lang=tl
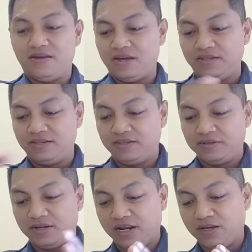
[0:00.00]

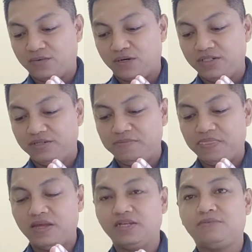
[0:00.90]
and Greek word
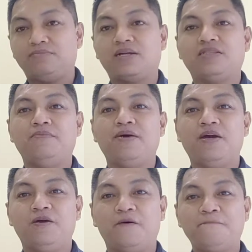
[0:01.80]
is
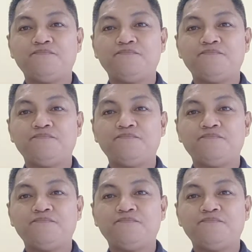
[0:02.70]
Bartimeo.